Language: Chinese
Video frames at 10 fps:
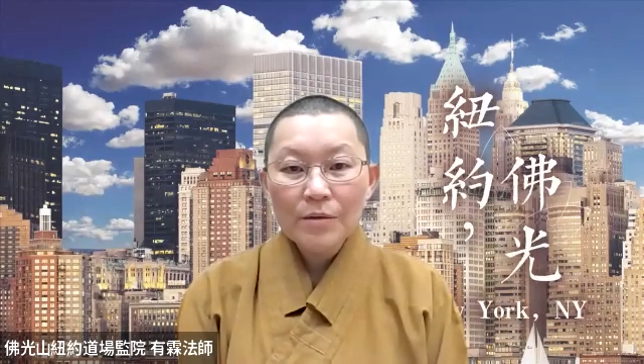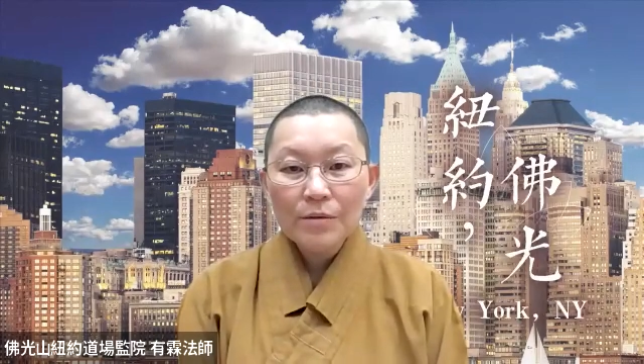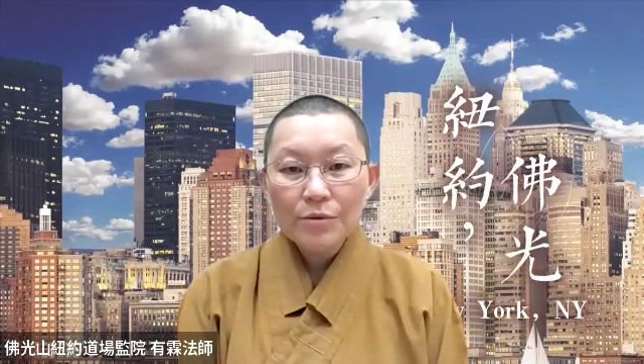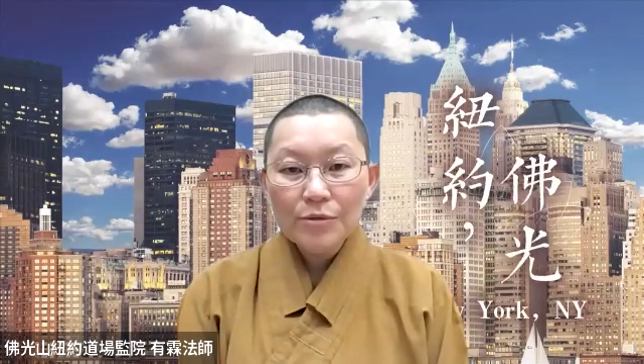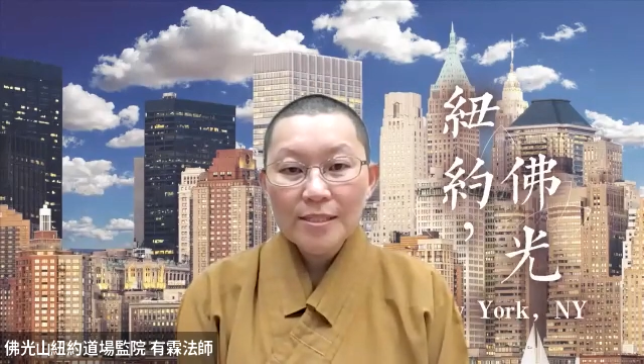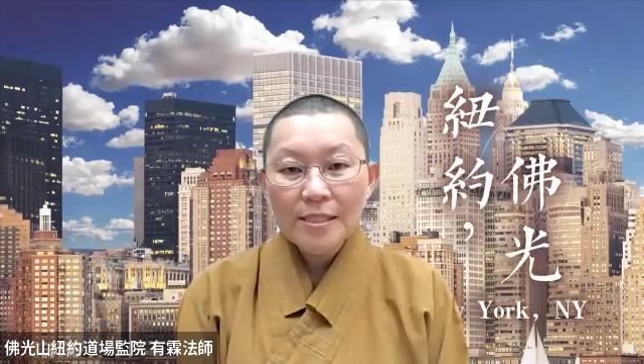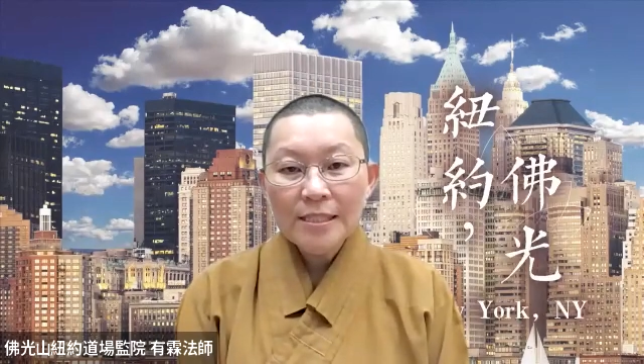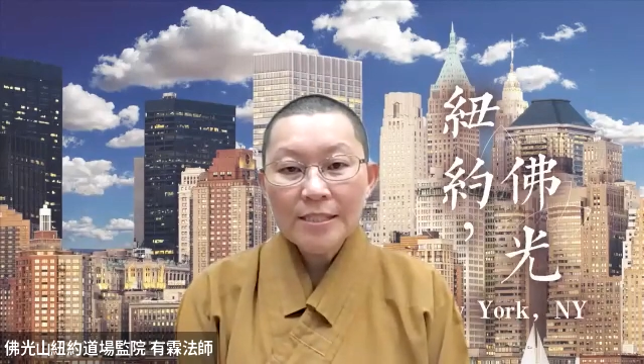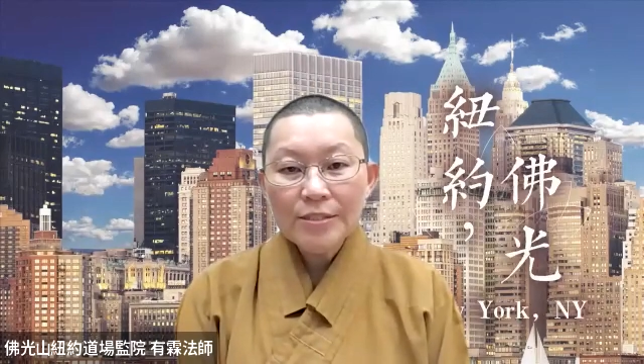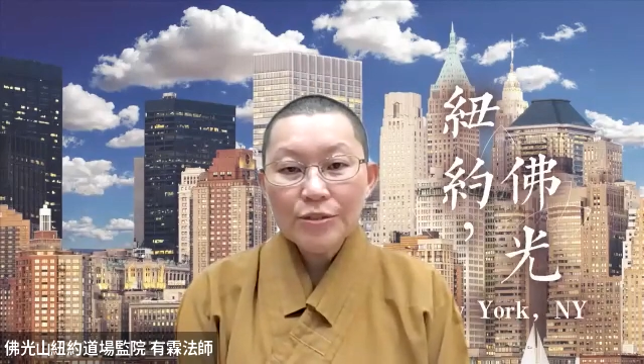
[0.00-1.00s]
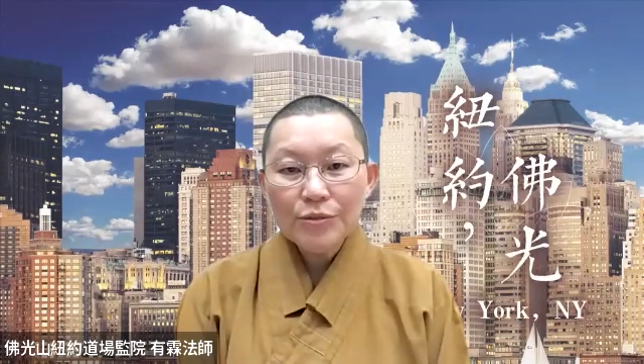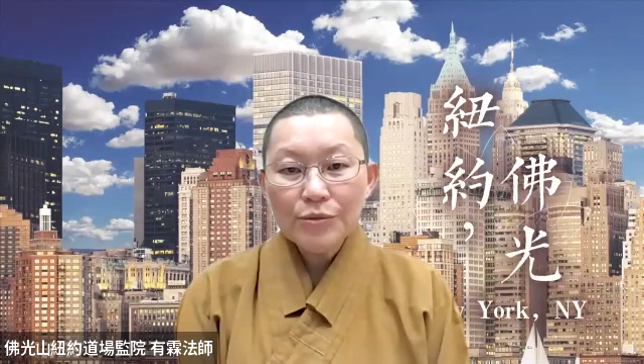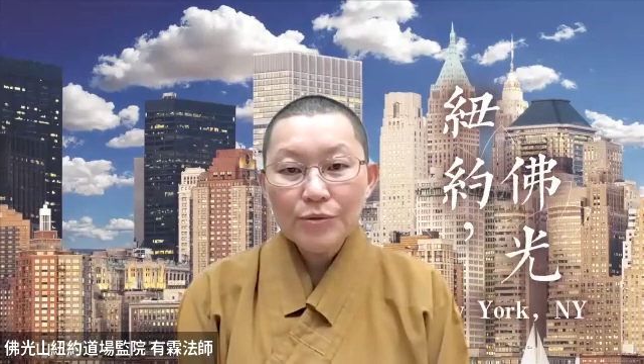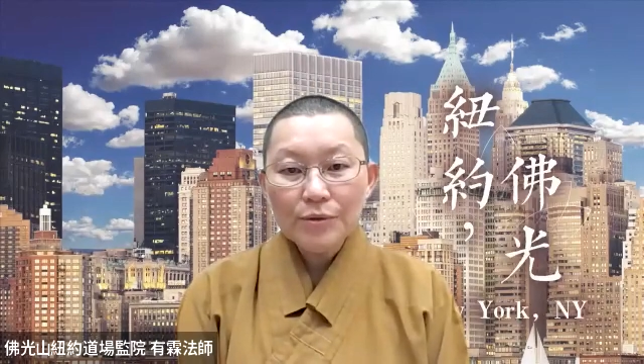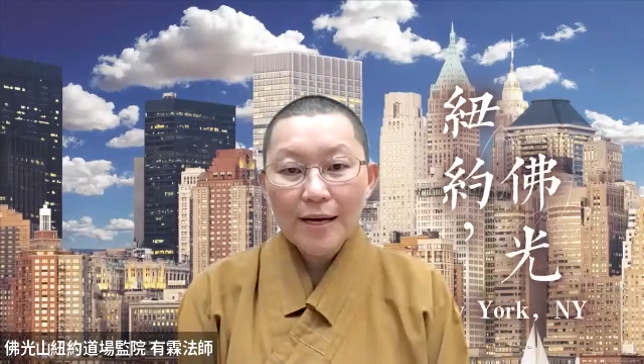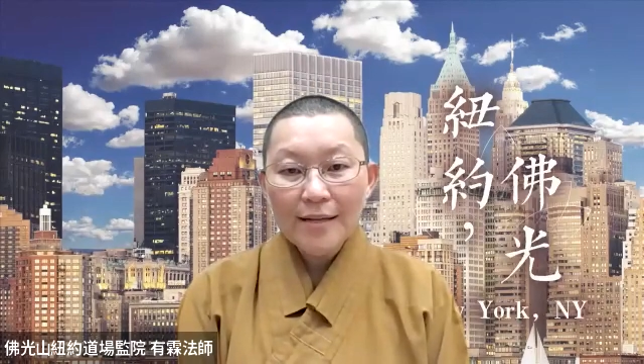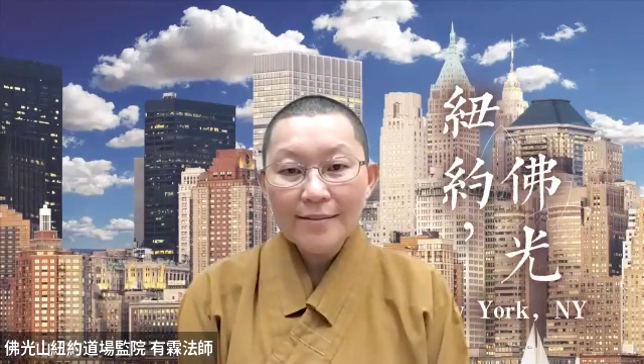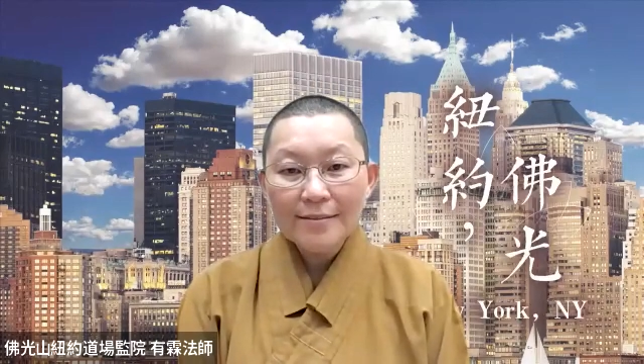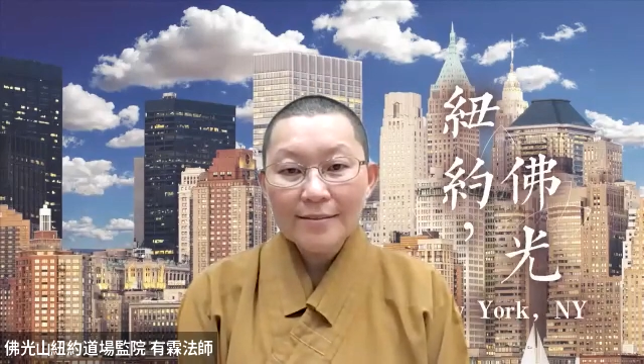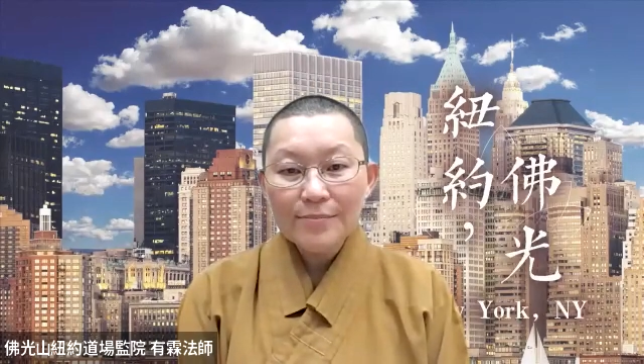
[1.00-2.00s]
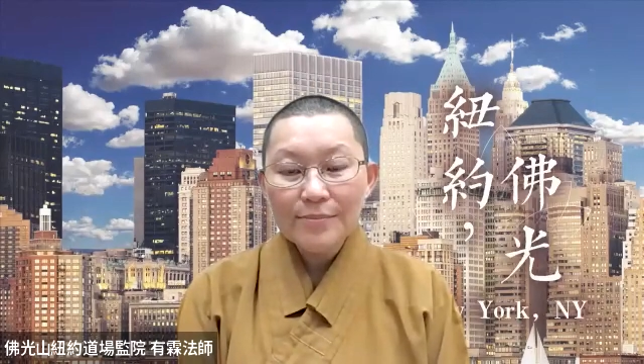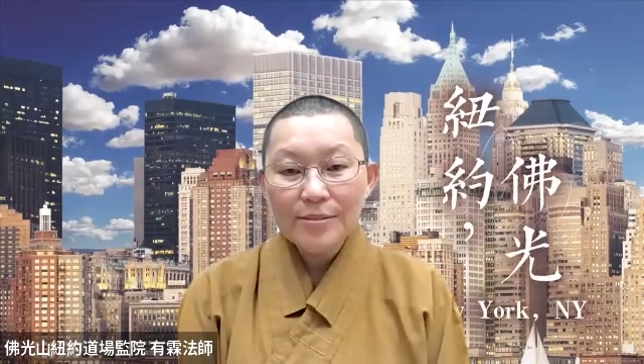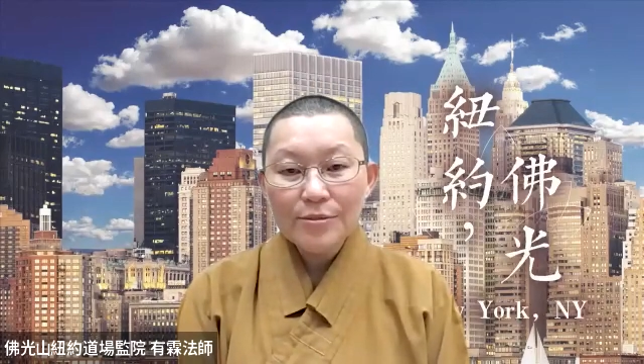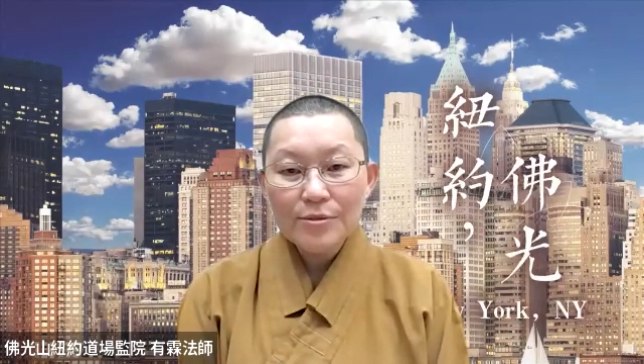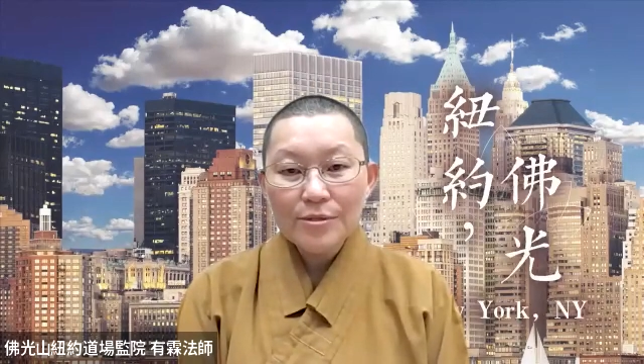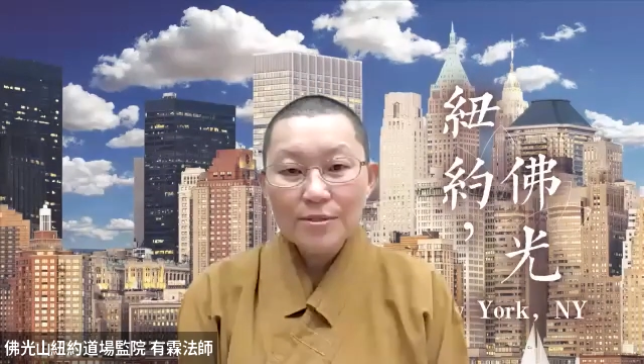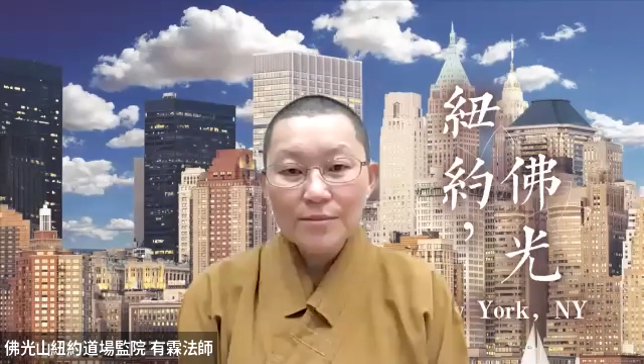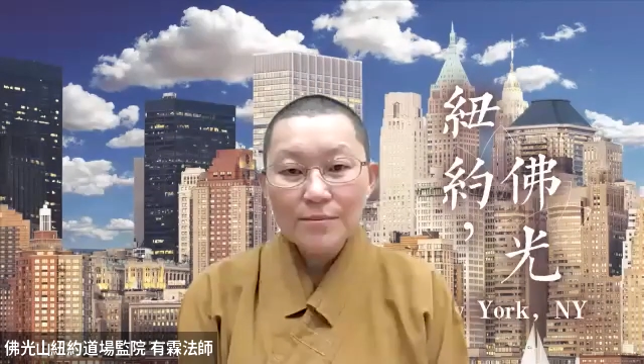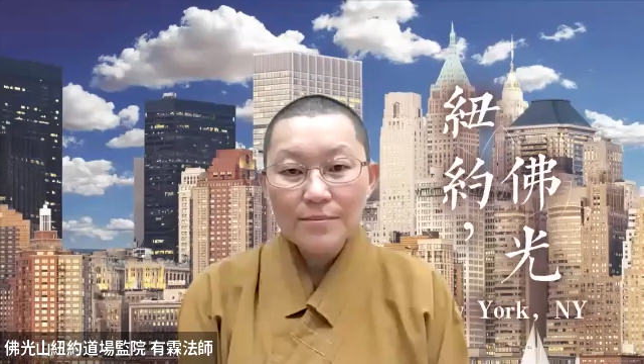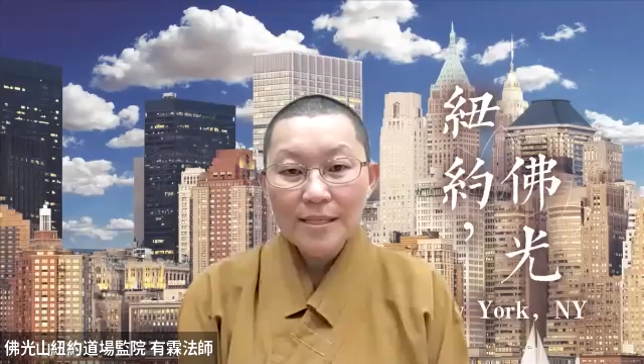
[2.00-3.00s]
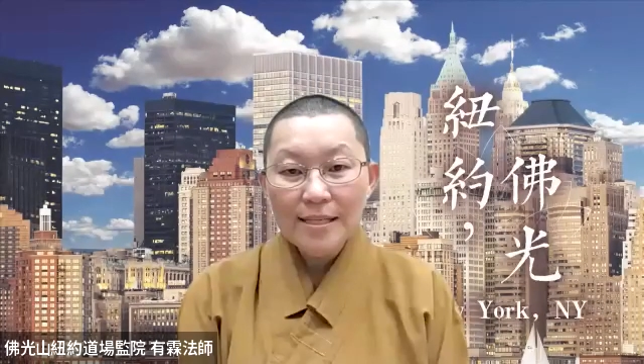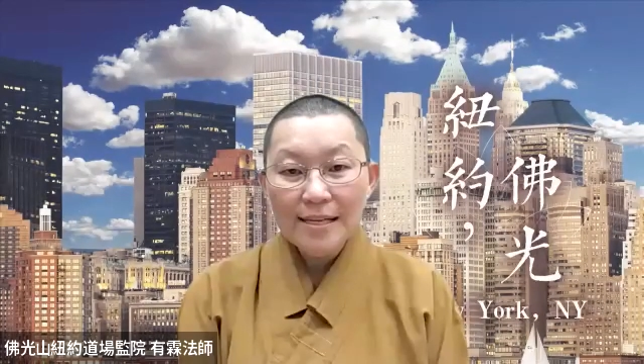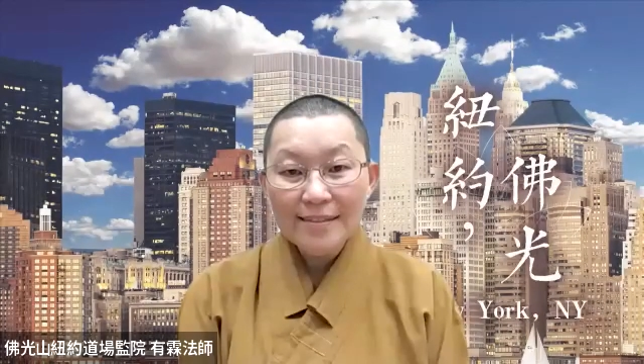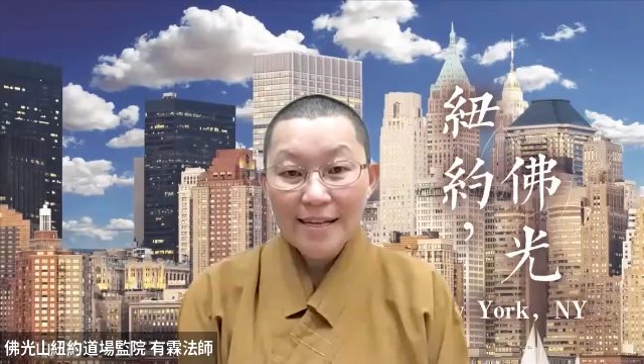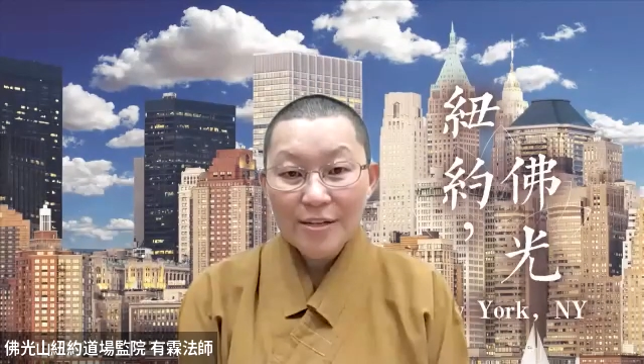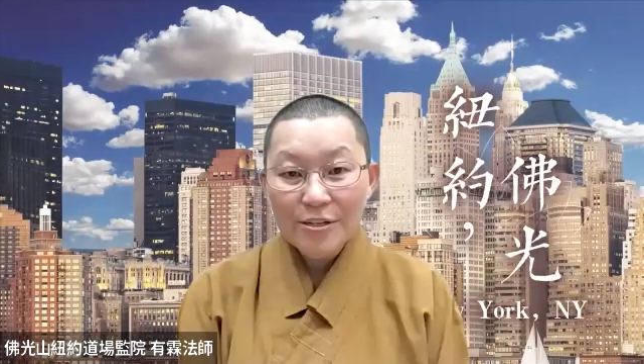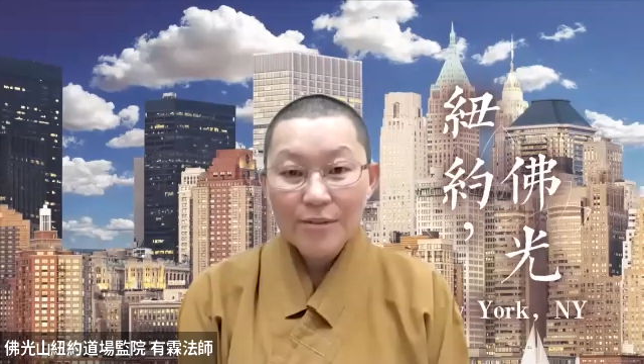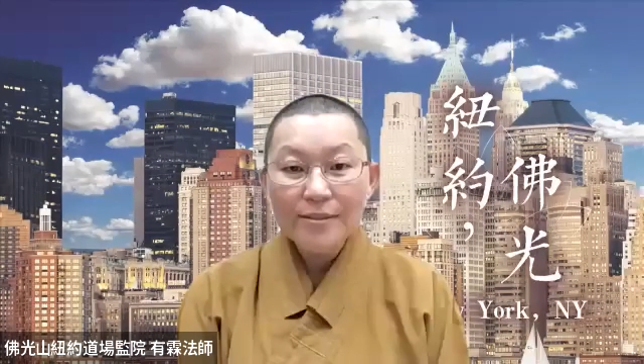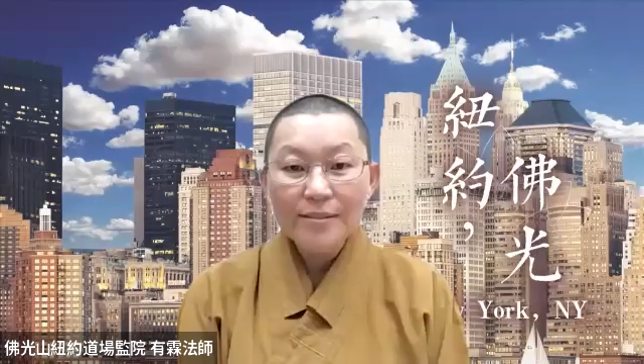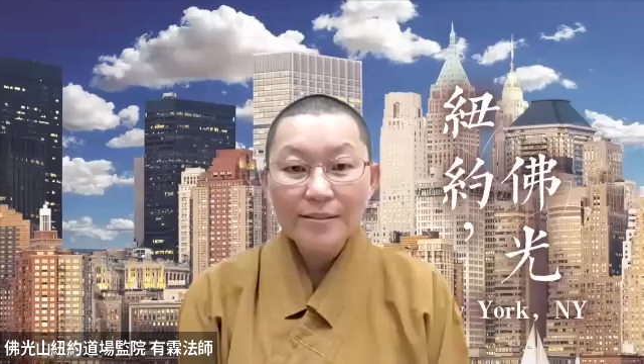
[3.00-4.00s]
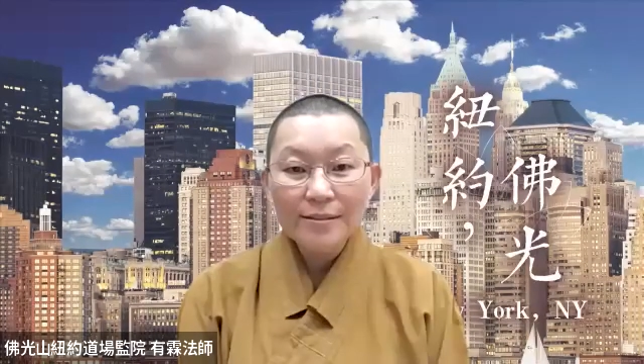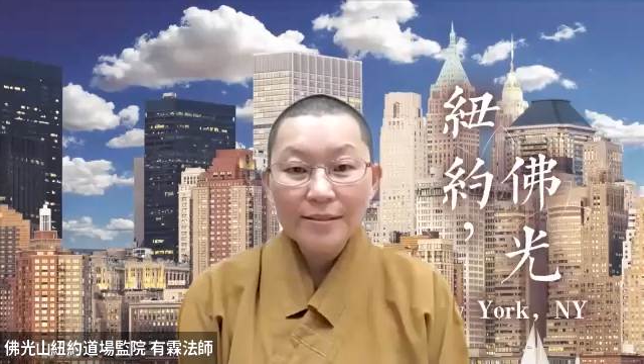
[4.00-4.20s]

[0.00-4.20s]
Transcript: 我最近呢就看了一本就是尼尼利亚大学的